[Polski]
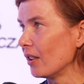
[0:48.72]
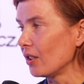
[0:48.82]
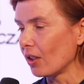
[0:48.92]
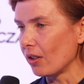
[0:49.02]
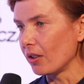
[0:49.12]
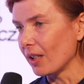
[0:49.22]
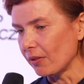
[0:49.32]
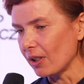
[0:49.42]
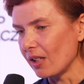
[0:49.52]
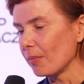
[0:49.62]
i to,
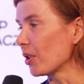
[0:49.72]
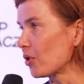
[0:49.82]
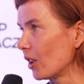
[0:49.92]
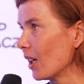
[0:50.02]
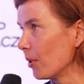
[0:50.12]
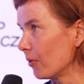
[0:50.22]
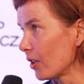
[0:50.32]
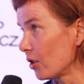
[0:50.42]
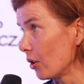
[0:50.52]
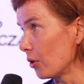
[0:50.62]
jak postrzegamy
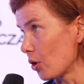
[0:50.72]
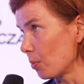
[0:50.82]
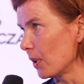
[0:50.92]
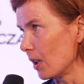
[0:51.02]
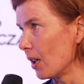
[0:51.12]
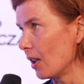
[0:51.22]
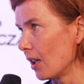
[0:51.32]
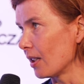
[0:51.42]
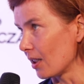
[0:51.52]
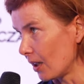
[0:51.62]
właśnie chociażby
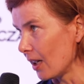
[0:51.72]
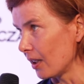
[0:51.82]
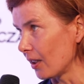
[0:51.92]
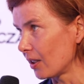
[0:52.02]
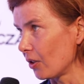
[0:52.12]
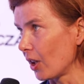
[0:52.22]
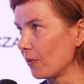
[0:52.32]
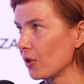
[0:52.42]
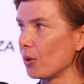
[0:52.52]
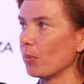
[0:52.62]
zegarek, to
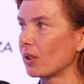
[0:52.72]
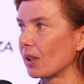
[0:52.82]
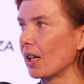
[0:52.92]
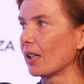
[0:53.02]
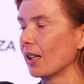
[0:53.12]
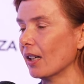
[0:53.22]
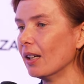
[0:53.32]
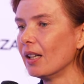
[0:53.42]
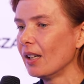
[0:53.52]
jak widzimy traka,